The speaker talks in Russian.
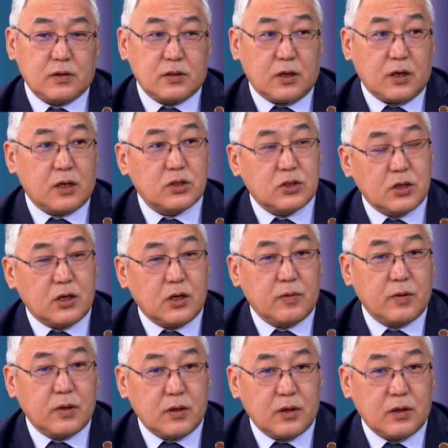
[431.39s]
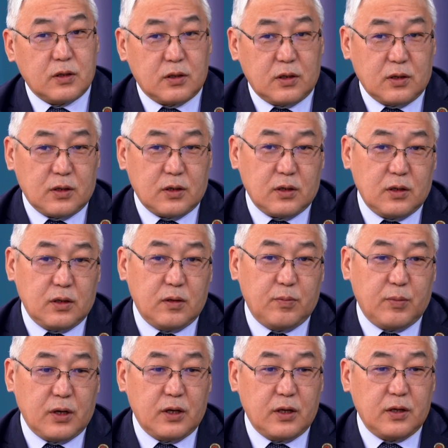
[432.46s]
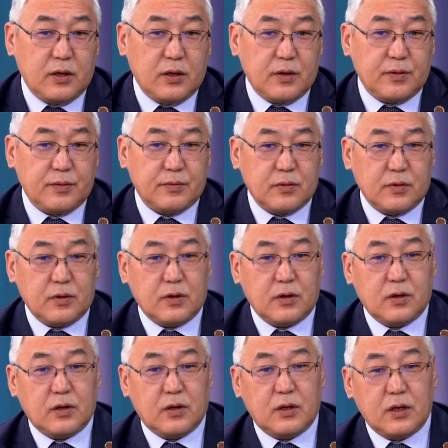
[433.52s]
заказчиками это и по линии э,